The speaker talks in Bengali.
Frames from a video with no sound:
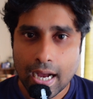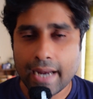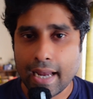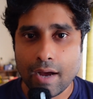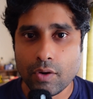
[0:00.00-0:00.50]

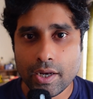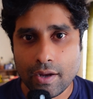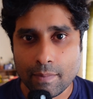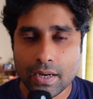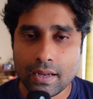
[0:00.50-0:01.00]
আর না হলে
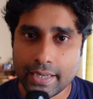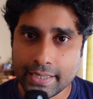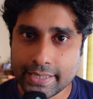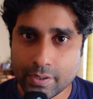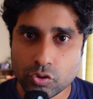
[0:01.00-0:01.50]
আমরা
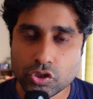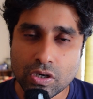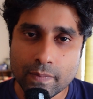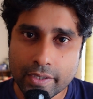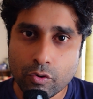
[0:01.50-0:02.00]
এই যে একুশ
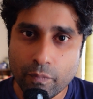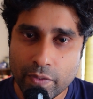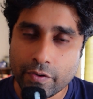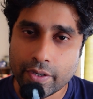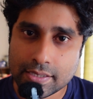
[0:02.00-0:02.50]
জন আমাদের
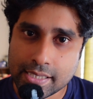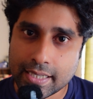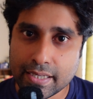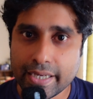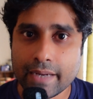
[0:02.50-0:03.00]
কমপ্লিট হয়ে গেছে
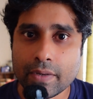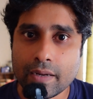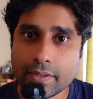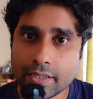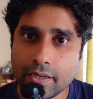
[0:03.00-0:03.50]
এটা নিয়ে আমরা
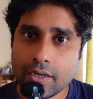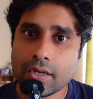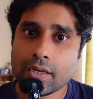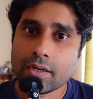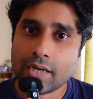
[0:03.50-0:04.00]
আমাদের
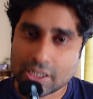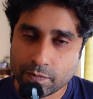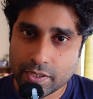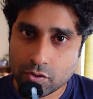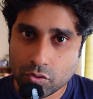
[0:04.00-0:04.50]

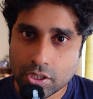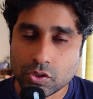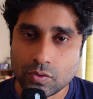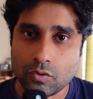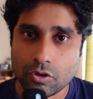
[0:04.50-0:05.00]
কাশ্মীর ট্যুরটা
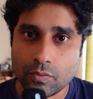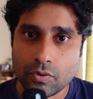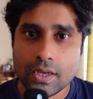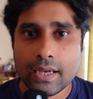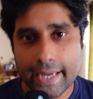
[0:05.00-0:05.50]
শুরু করব
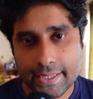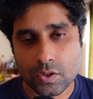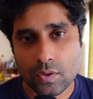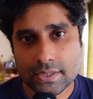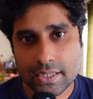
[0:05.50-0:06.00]
এই
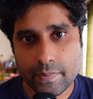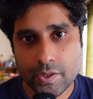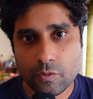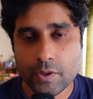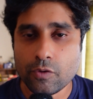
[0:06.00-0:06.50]
ছিল আজকের
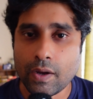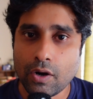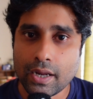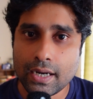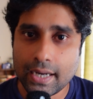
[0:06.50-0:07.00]
ভিডিও ভিডিও
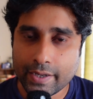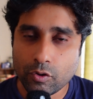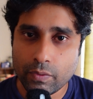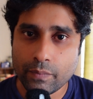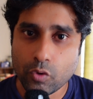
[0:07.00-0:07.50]
ভালো লাগলে লাইক
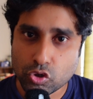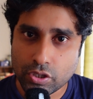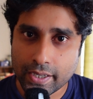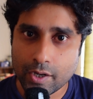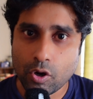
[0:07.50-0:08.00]
করবেন প্রশ্ন
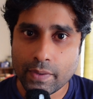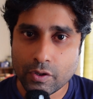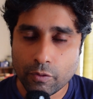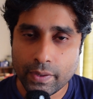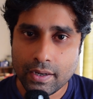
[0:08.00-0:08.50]
থাকলে
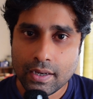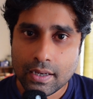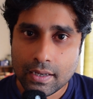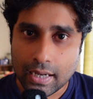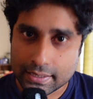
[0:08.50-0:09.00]
কমেন্ট করবেন
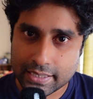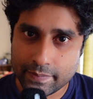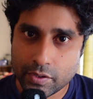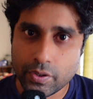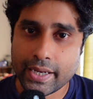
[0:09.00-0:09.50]
আজকের
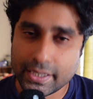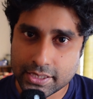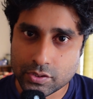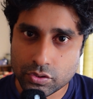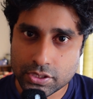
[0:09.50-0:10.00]
ভিডিও এখানে
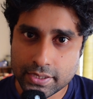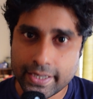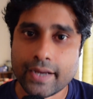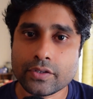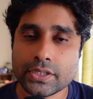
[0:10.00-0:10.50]
শেষ হচ্ছে
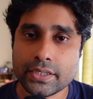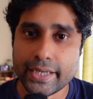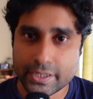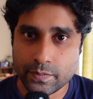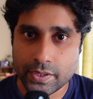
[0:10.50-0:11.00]
দেখাচ্ছে
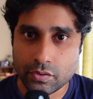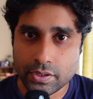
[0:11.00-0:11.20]
নেক্সট ভিডিওতে